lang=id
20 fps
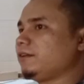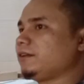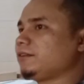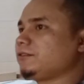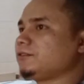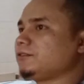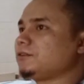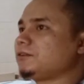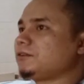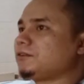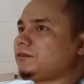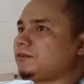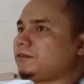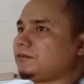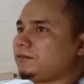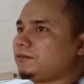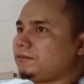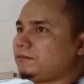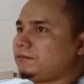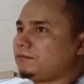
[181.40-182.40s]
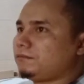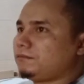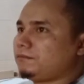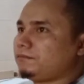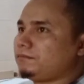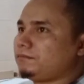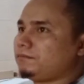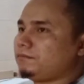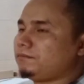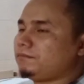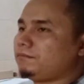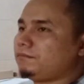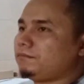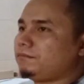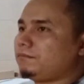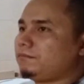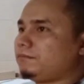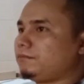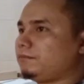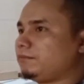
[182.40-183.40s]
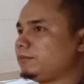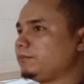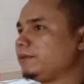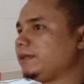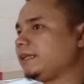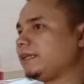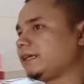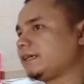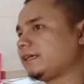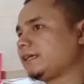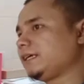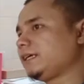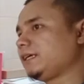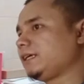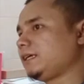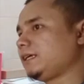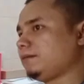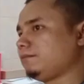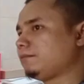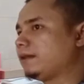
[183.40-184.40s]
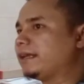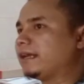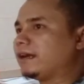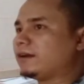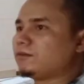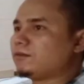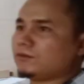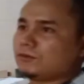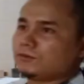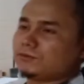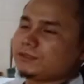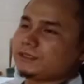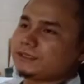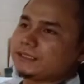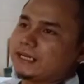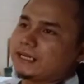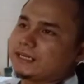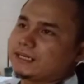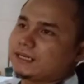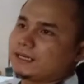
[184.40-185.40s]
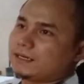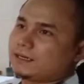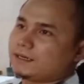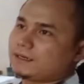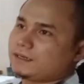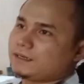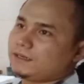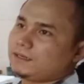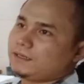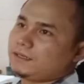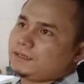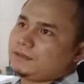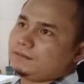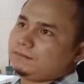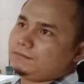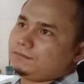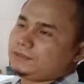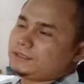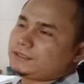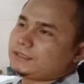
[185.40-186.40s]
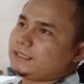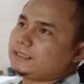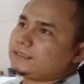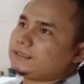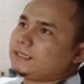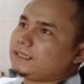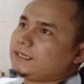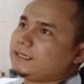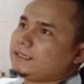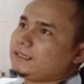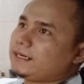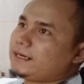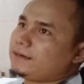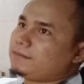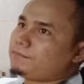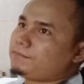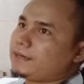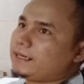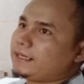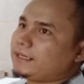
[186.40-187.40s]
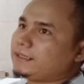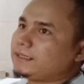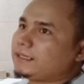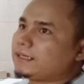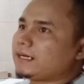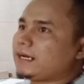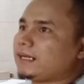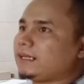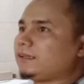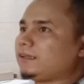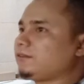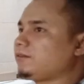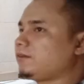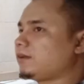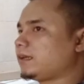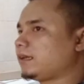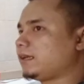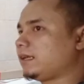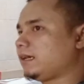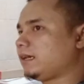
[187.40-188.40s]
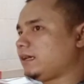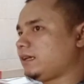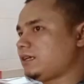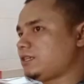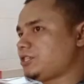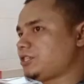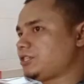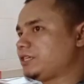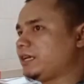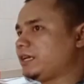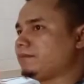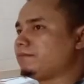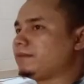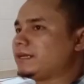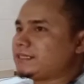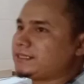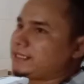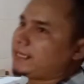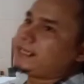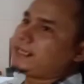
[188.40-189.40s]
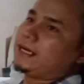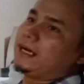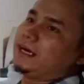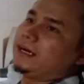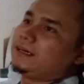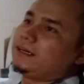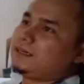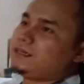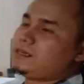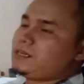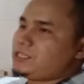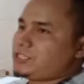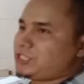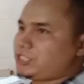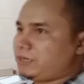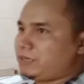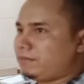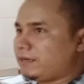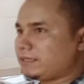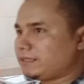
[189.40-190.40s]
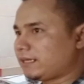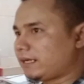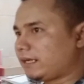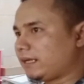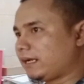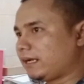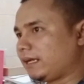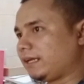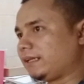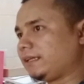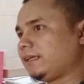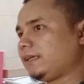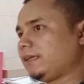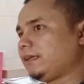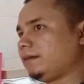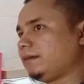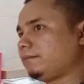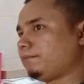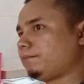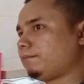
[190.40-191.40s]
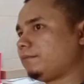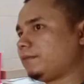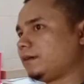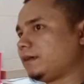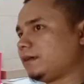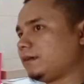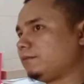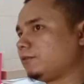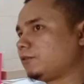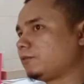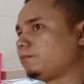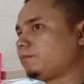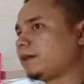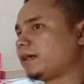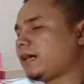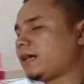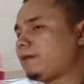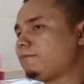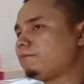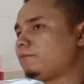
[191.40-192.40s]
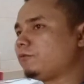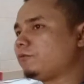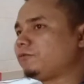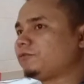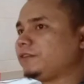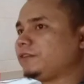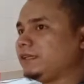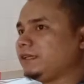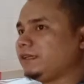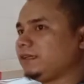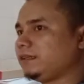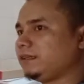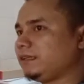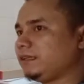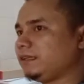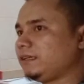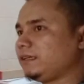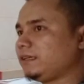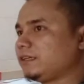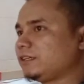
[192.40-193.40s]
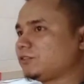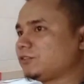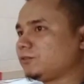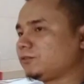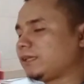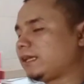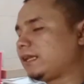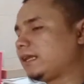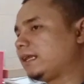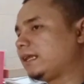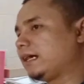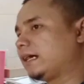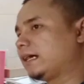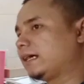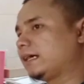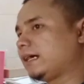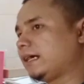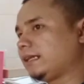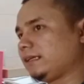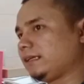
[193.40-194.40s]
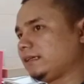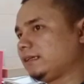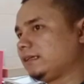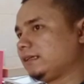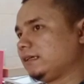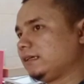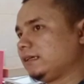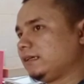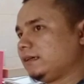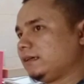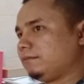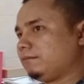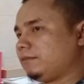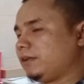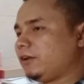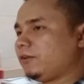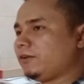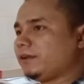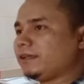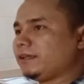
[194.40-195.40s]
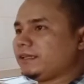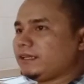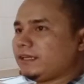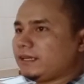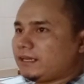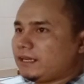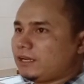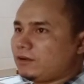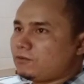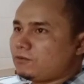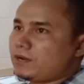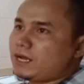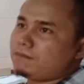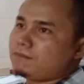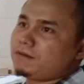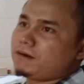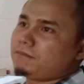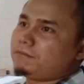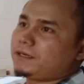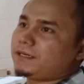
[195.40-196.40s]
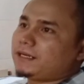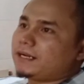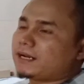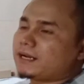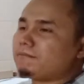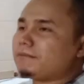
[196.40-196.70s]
itu memiliki banyak guru di sana. Misalnya yang paling dekat itu adalah Syekh Mat Jadah. Syekh Mat Jadah ini uh, merupakan mufti di Kesultanan Langkat. Beliau ini adalah ulama berdarah